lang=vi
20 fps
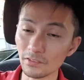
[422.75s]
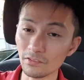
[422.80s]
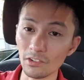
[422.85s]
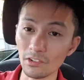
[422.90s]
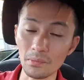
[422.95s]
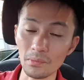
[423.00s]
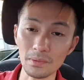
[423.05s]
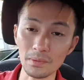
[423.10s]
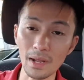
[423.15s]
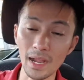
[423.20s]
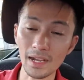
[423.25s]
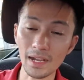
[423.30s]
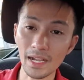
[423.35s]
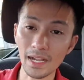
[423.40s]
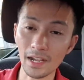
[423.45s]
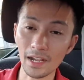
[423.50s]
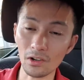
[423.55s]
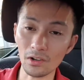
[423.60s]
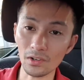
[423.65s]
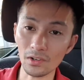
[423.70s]
Và mình bán
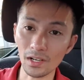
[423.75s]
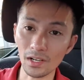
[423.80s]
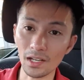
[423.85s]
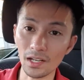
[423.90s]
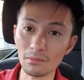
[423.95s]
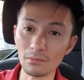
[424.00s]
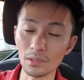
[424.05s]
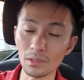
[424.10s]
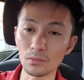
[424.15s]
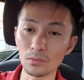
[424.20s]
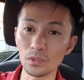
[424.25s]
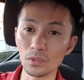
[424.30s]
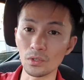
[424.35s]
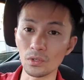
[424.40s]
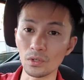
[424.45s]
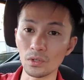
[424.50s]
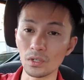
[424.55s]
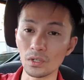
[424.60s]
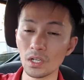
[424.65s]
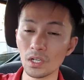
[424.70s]
hàng online, mình mua
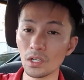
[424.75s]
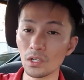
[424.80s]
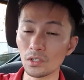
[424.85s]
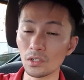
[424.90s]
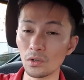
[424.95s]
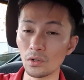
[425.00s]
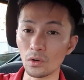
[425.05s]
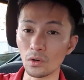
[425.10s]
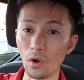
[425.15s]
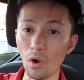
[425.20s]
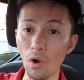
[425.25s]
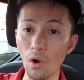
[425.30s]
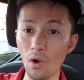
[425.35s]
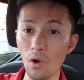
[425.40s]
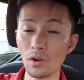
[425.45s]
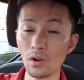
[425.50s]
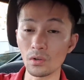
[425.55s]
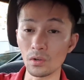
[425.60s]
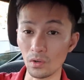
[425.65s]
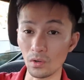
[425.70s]
đồ đồ
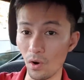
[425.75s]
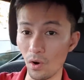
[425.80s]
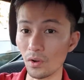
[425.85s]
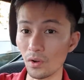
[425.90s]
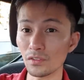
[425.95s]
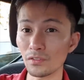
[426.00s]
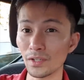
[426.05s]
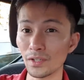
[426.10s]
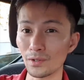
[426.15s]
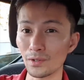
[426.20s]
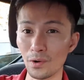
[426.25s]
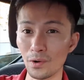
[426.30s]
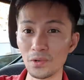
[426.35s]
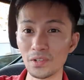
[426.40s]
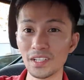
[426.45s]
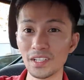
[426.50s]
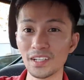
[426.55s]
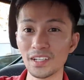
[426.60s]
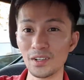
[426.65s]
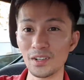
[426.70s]
cổ, đồ cổ chứ không phải đồ cũ
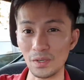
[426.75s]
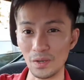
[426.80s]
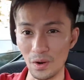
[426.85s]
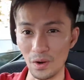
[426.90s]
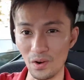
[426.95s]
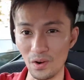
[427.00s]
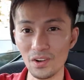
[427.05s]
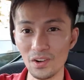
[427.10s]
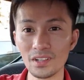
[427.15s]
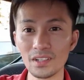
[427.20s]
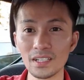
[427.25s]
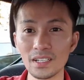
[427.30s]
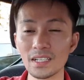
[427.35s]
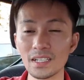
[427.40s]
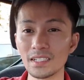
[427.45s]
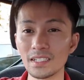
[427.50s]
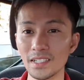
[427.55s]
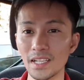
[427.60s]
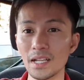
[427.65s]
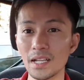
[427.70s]
nha, đồ cổ
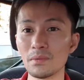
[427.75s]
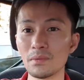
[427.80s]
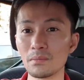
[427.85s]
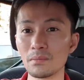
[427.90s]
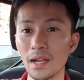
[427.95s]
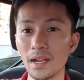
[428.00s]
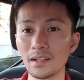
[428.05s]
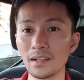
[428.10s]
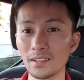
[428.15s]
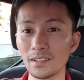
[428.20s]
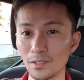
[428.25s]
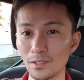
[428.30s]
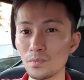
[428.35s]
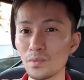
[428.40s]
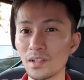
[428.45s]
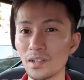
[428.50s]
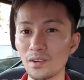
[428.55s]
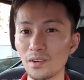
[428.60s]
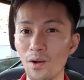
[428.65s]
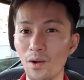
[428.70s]
về mình bán. Thật
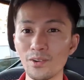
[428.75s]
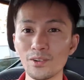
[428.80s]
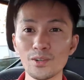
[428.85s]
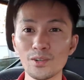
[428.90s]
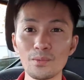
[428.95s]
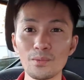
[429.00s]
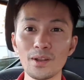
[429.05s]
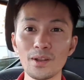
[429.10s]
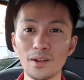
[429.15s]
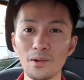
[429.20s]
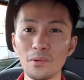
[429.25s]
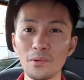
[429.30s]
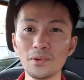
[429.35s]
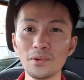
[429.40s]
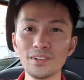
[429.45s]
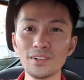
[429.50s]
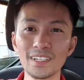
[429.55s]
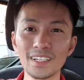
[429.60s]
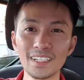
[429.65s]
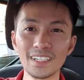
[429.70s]
đúng rồi, cổ nó cũng là cũ
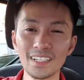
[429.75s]
luôn.